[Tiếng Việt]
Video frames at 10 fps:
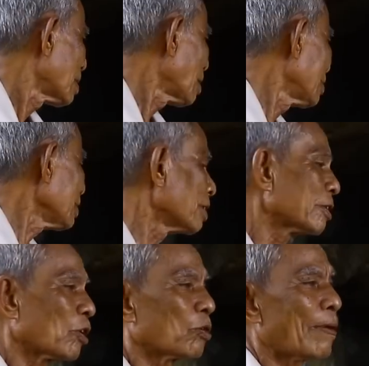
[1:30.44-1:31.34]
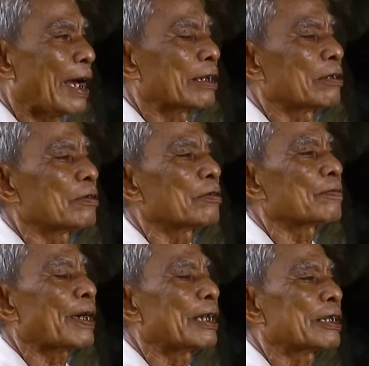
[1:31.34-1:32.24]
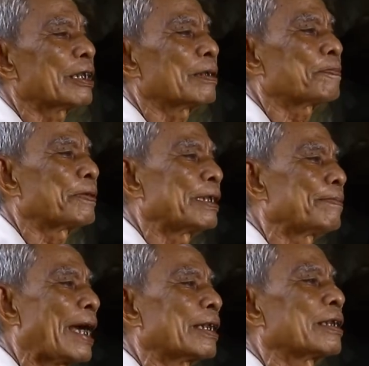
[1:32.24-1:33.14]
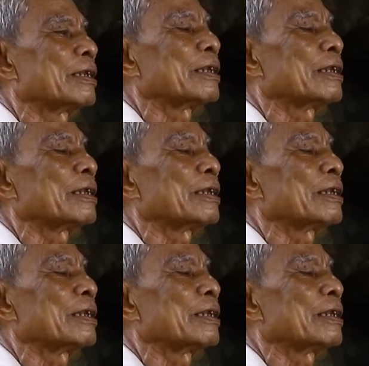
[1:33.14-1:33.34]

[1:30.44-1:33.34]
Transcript: lấy đấy dương châu bàn phải chia phi mai